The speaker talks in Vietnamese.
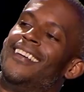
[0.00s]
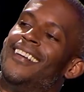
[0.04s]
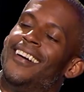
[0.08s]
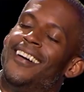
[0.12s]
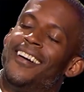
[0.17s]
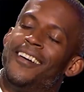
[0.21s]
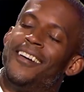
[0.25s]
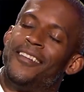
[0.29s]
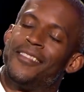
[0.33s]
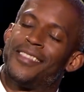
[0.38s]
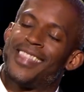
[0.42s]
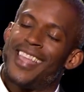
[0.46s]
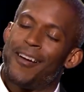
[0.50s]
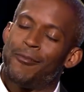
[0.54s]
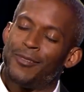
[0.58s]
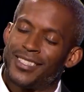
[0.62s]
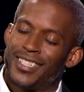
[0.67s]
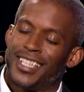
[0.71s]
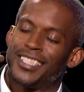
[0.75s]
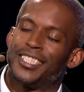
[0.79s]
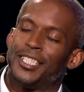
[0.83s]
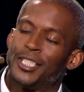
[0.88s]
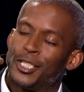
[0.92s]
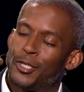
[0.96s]
Oh,
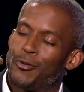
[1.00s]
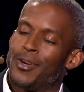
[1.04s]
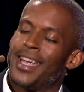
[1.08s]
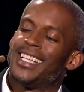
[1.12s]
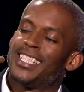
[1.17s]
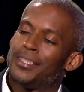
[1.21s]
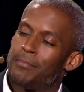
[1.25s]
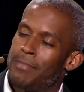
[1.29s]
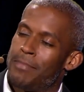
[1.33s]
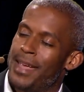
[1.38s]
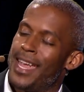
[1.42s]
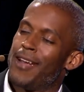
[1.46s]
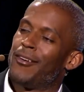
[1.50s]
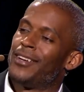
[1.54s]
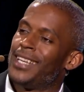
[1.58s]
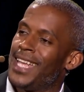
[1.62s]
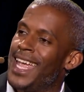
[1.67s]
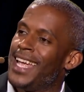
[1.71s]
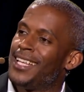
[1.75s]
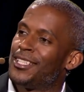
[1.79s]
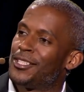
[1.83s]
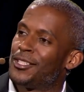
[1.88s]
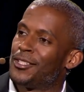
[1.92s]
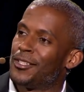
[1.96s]
Đúng là một câu trả lời rất
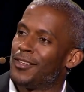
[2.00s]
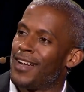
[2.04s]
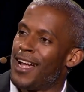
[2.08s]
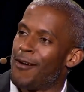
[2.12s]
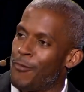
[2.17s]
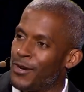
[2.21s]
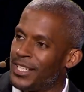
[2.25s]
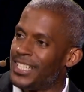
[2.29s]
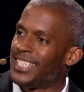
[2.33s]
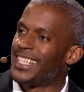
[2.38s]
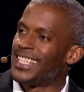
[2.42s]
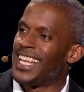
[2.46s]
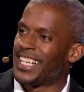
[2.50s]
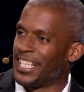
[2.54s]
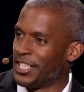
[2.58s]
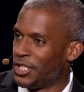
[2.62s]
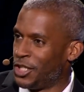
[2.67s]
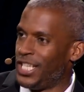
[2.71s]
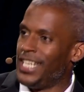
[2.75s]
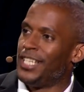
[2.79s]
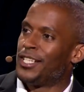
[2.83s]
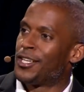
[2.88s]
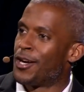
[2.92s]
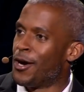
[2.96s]
minh bạch. Tôi
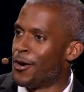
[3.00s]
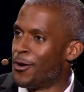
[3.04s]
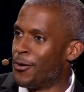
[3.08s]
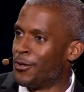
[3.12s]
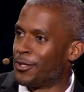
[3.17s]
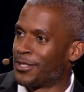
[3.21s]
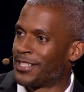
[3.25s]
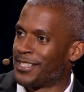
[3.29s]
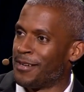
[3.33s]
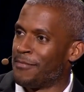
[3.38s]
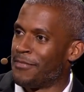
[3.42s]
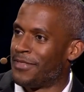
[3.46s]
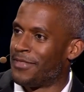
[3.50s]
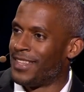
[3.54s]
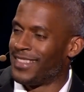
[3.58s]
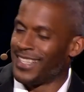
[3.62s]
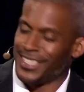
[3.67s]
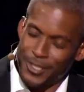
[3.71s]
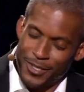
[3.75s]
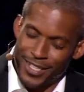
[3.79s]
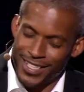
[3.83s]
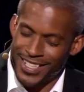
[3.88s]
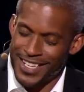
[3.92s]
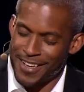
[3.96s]
đã muốn một thứ như là
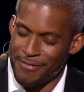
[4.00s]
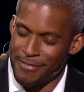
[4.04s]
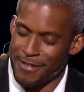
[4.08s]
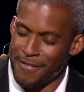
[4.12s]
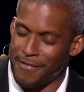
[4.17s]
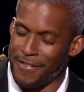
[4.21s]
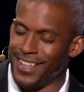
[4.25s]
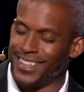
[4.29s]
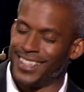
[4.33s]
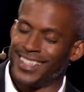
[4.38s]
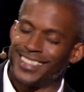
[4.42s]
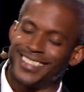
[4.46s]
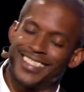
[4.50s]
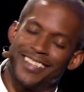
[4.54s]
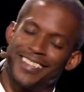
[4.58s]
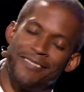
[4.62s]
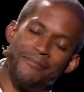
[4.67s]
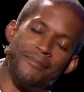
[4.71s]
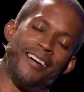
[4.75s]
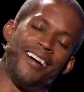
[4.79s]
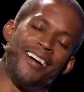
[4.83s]
một mã gian lận hoặc gì